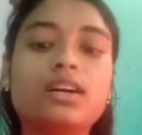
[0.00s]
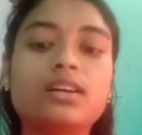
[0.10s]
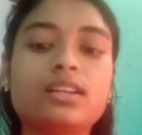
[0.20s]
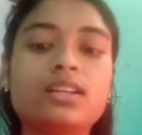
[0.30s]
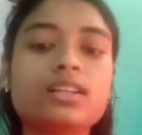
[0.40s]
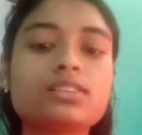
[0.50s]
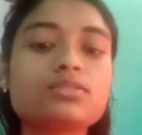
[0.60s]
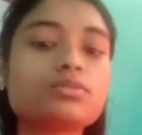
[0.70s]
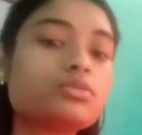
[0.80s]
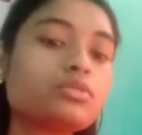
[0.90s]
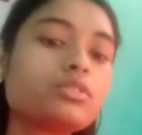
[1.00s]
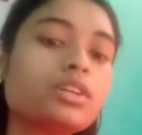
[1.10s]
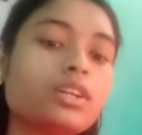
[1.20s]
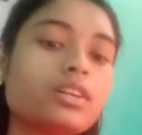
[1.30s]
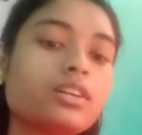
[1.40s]
আর এটা যে শুধু
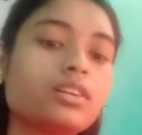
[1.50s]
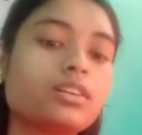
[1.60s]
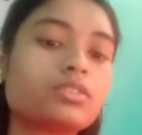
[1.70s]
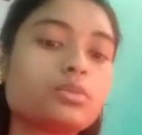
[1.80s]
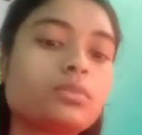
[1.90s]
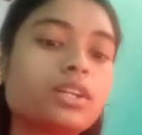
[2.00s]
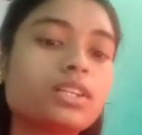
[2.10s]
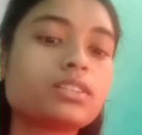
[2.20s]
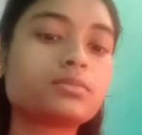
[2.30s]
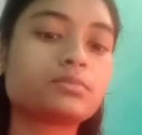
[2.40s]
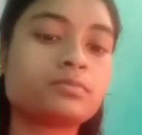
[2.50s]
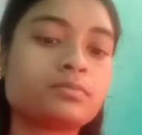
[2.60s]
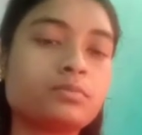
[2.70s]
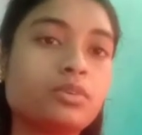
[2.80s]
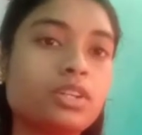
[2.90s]
তোমরা
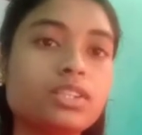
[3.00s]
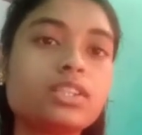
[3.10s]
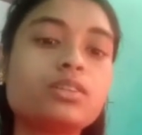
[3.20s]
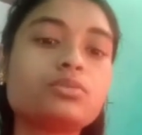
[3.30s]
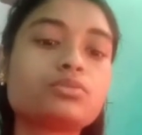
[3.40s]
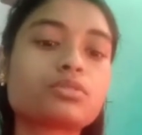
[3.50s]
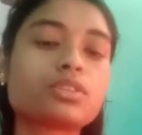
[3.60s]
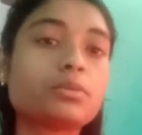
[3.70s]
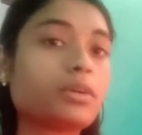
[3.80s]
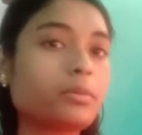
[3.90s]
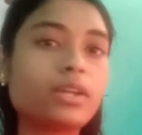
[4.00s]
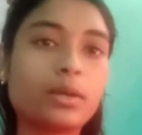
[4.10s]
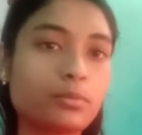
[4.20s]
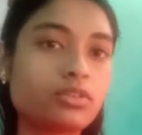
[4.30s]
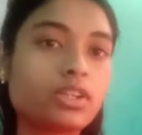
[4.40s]
বডিতে ইউজ করতে পারবে
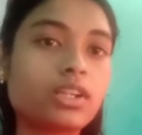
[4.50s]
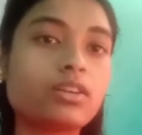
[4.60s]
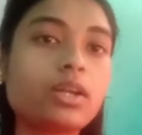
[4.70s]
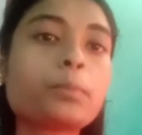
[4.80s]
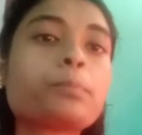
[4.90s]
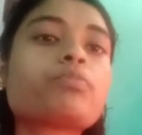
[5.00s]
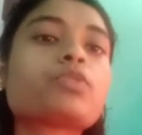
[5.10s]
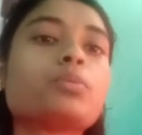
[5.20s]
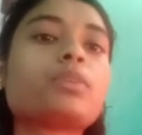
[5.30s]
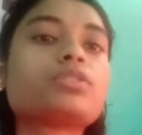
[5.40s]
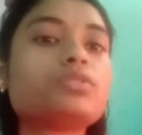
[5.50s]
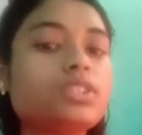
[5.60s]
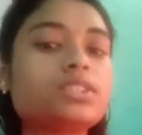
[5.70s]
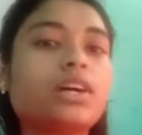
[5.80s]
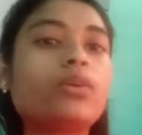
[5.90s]
এমনটা নয় তোমরা
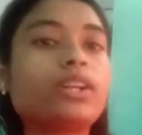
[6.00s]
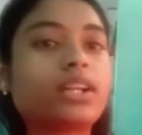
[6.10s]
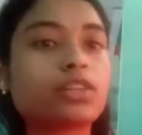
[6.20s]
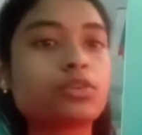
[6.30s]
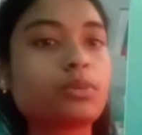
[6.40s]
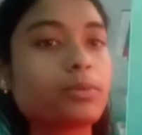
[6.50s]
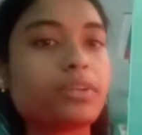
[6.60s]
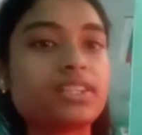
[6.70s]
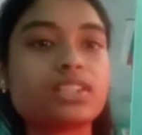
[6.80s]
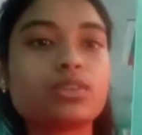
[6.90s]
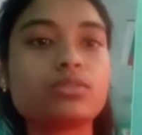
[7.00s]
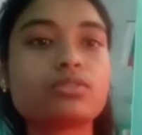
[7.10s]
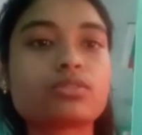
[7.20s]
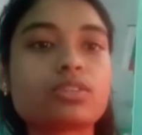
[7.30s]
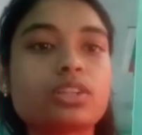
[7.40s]
যদি চাও এটাকে তোমরা ফেসে
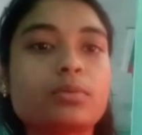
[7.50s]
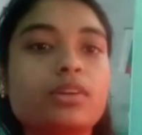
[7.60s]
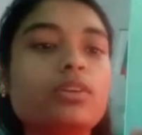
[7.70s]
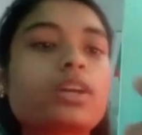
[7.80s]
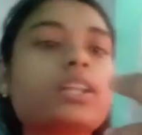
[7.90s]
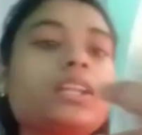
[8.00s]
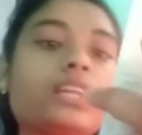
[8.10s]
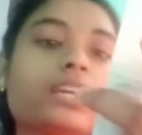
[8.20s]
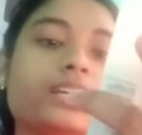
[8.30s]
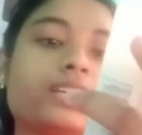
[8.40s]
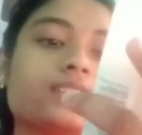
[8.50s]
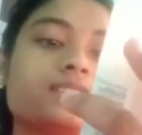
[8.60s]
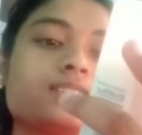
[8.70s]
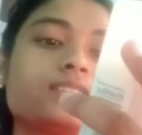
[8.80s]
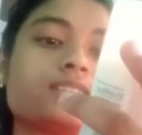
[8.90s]
ইউজ করতে পারো এখানে লেখাই
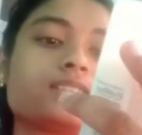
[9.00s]
আছে